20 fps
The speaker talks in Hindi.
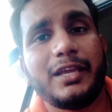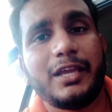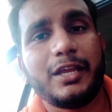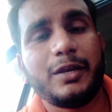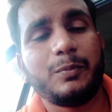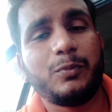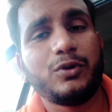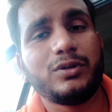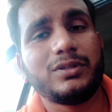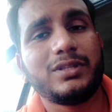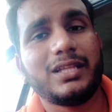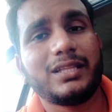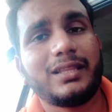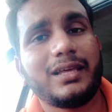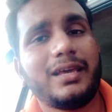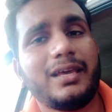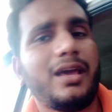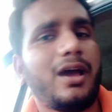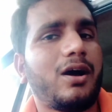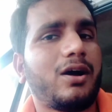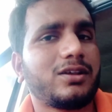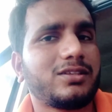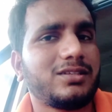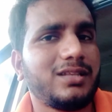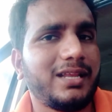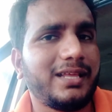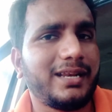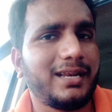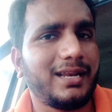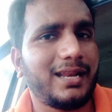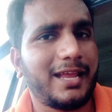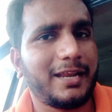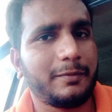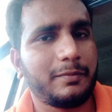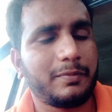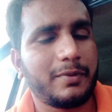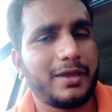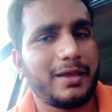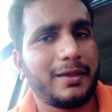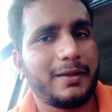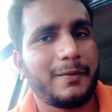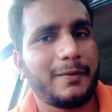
इनपुट देता है ऑक्सिलरी लाइन पे